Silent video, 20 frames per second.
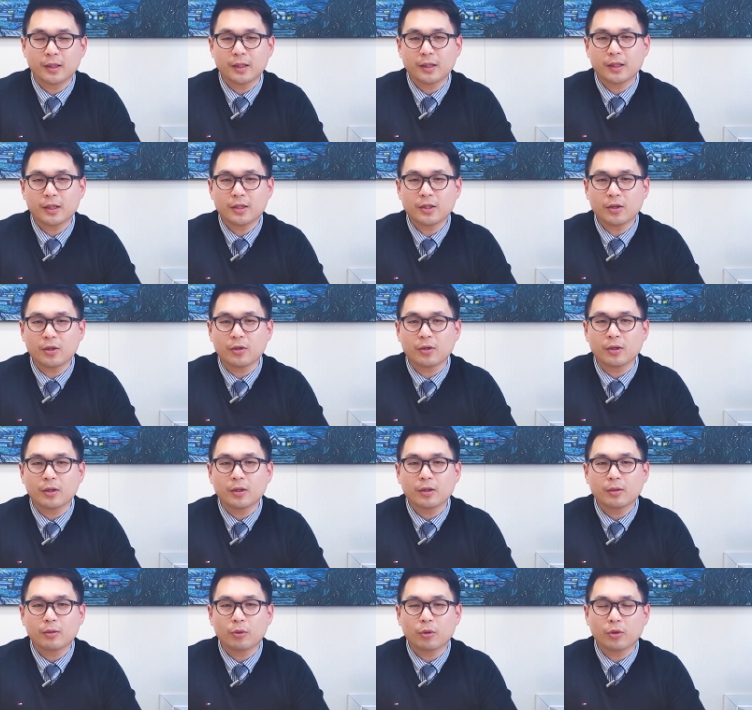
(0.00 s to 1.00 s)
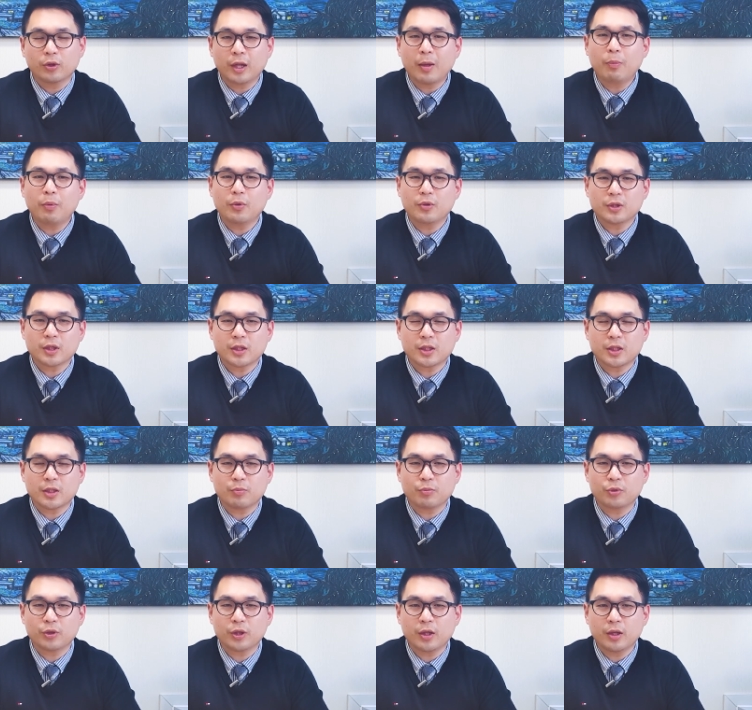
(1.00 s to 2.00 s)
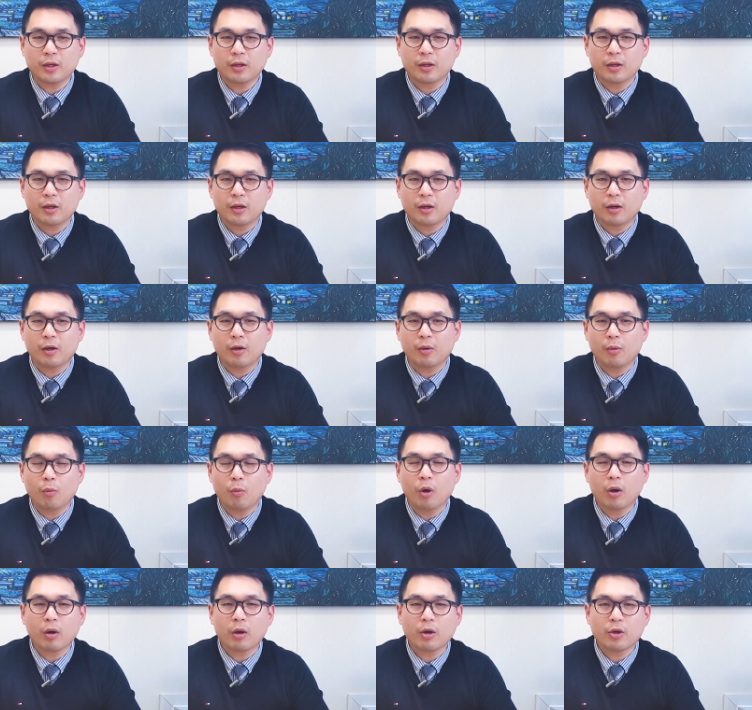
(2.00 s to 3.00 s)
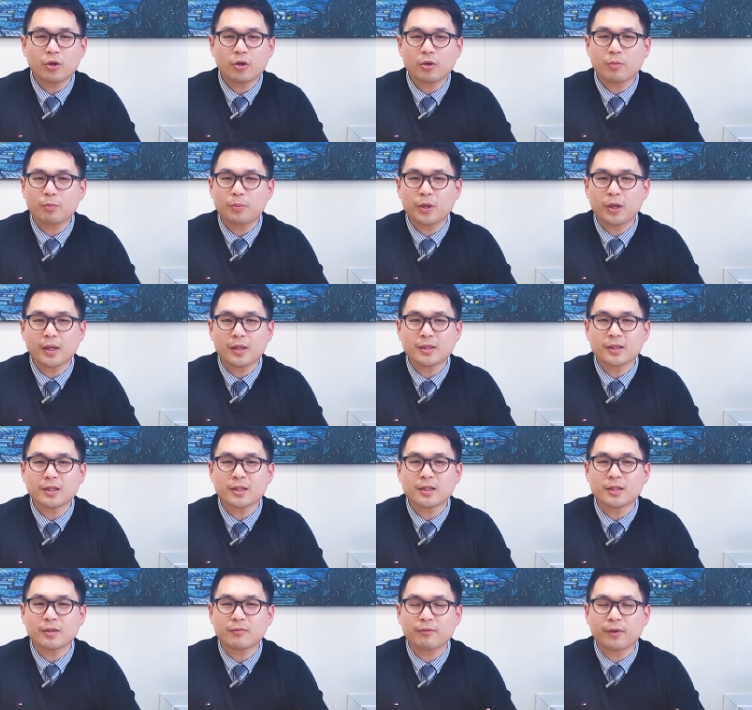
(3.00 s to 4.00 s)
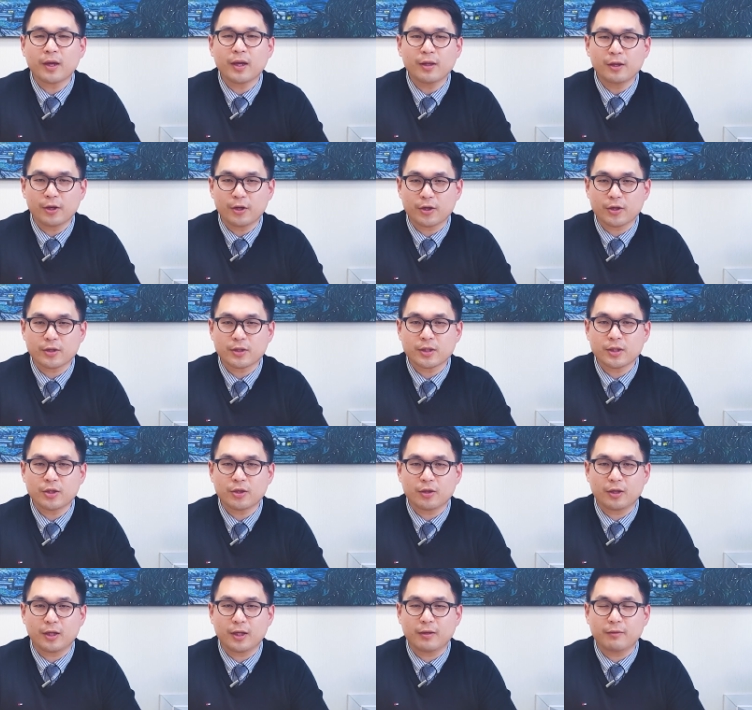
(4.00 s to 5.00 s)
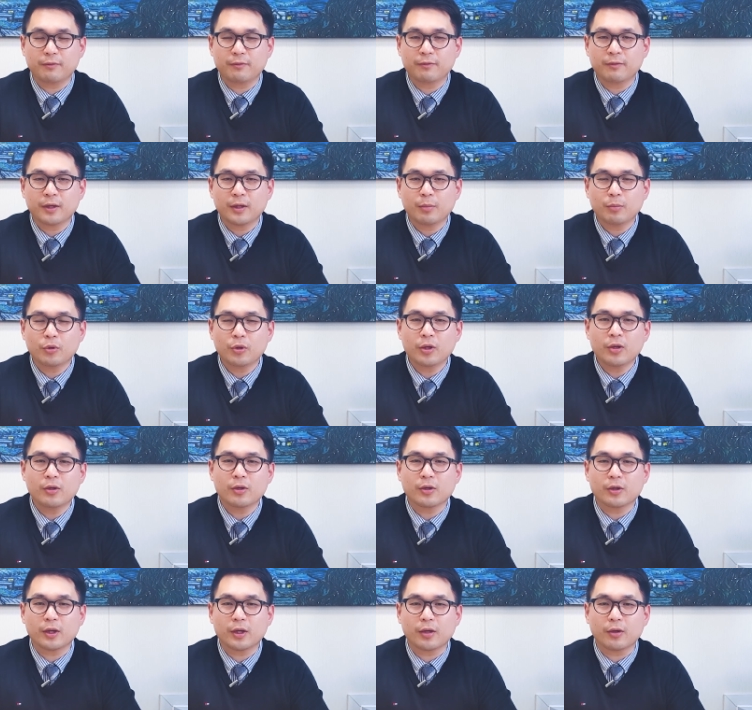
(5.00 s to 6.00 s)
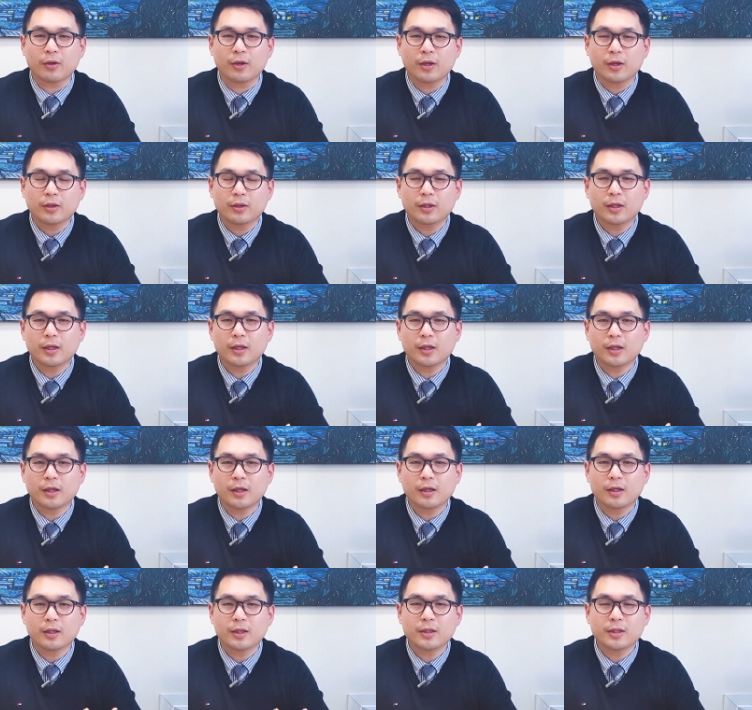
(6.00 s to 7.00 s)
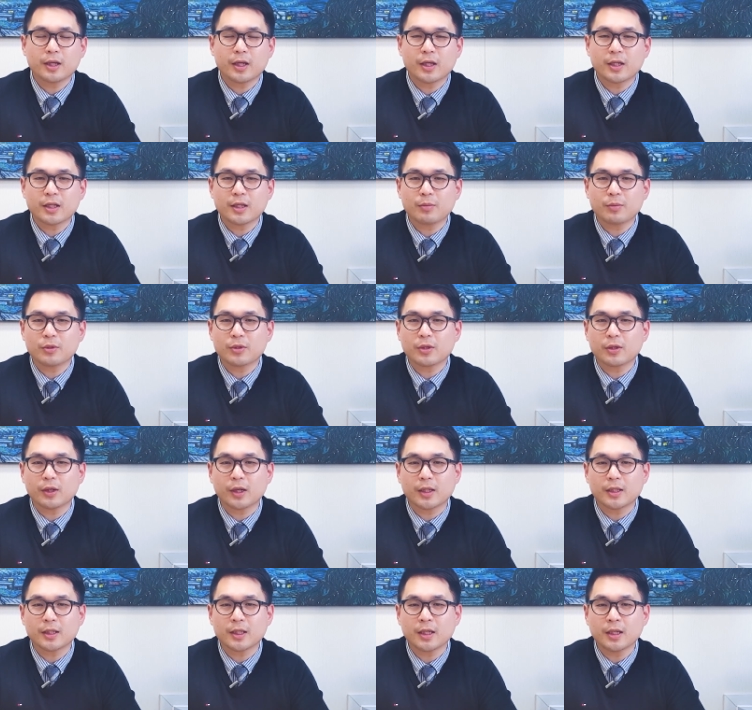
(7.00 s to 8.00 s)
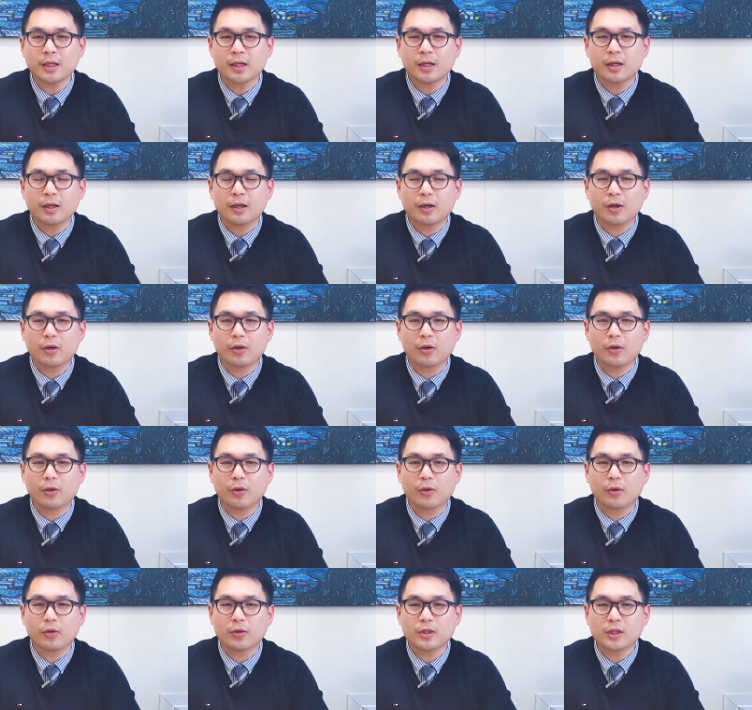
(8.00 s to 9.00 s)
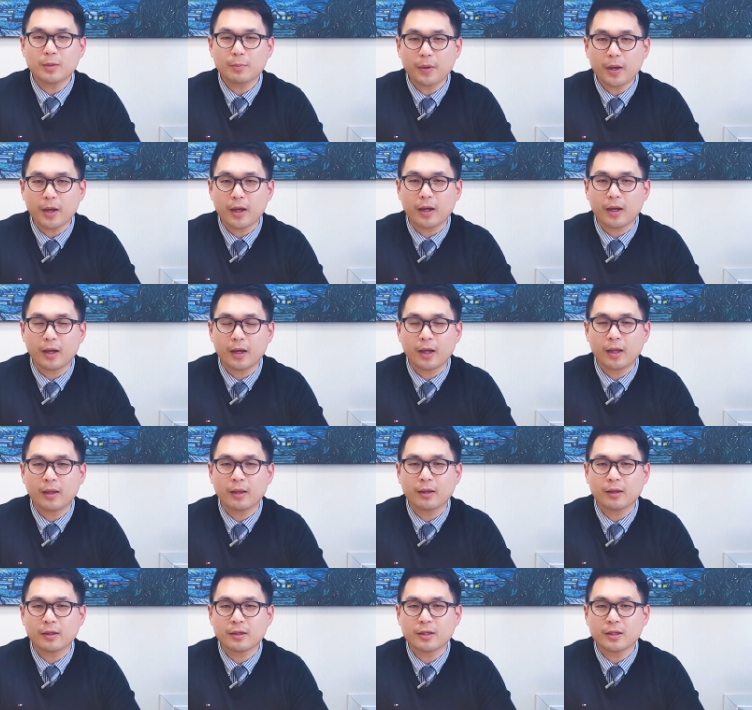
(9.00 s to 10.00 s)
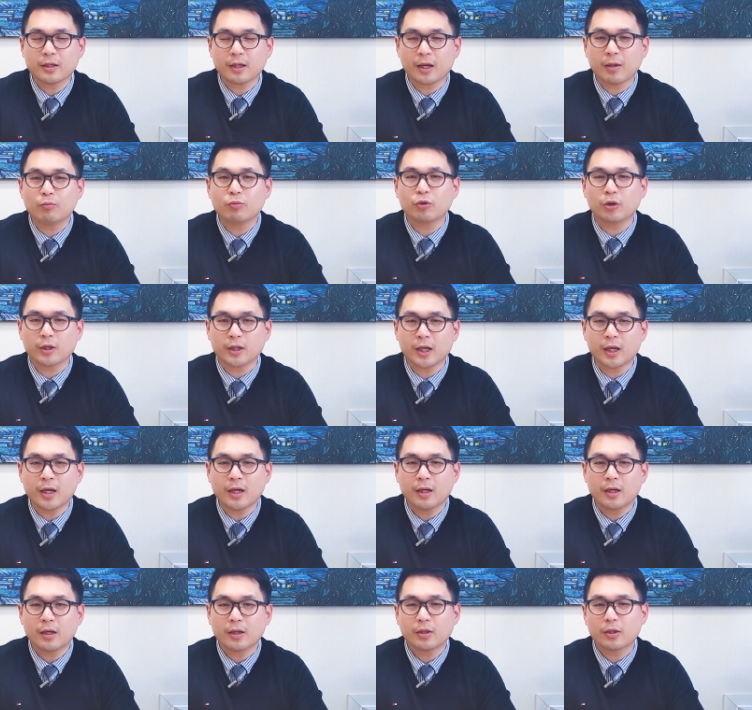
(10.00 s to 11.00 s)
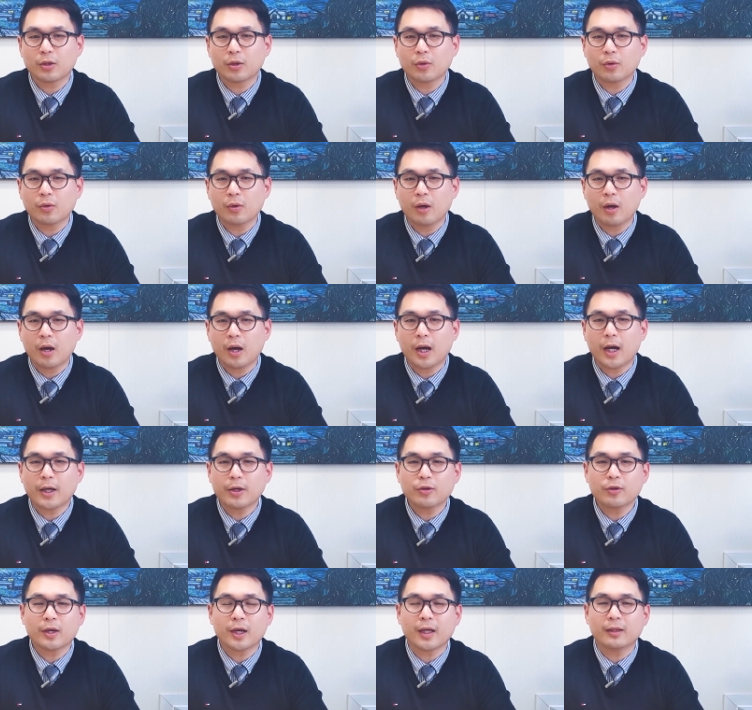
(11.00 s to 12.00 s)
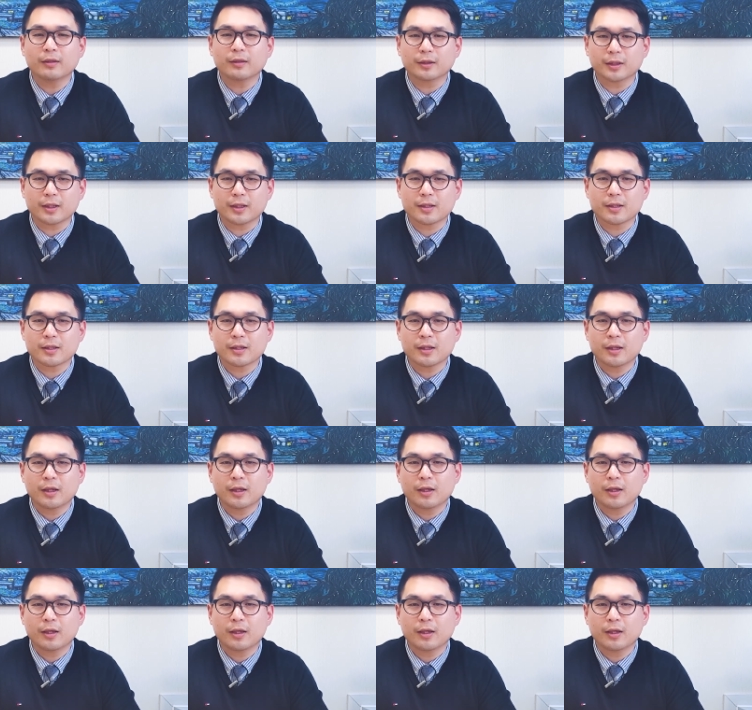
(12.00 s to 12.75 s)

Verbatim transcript: 그래서 어, 대표적인 질문이 어, What are your biggest failures in your life? 뭐 이런 거예요. 네가 인생에 살면서 가장 어, 실패했을 때가 뭐냐? 그리고 How you handle this?